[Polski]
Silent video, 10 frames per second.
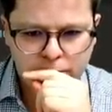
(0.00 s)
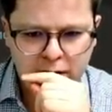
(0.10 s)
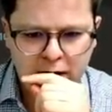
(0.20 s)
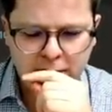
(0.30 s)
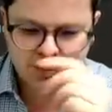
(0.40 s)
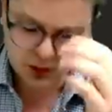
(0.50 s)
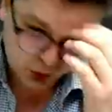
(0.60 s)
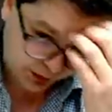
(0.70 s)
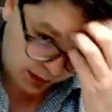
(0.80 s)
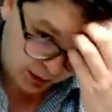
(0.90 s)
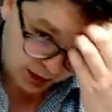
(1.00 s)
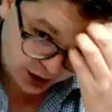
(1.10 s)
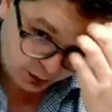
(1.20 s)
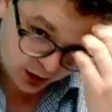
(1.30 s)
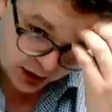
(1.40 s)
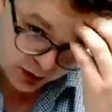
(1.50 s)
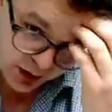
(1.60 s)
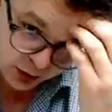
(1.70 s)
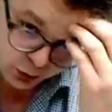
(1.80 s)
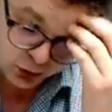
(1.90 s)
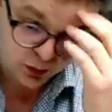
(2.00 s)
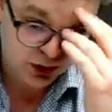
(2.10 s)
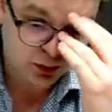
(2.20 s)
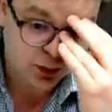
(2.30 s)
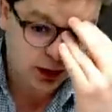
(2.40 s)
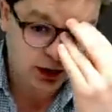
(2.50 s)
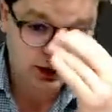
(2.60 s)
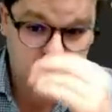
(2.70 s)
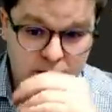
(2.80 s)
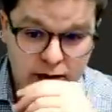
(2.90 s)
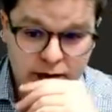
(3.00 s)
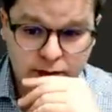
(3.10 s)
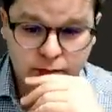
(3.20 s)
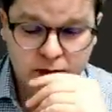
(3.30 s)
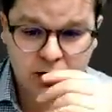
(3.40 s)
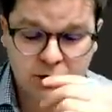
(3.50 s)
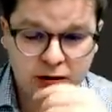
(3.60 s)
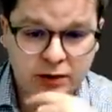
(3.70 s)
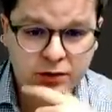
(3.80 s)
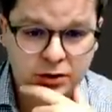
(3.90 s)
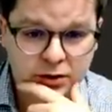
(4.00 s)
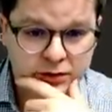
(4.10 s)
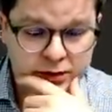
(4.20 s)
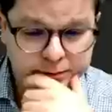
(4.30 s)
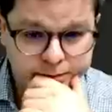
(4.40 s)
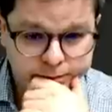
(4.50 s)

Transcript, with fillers: Bijemy. Otwieramy linię, bo jak zbije tu, to już będzie po partii. De definitywnie.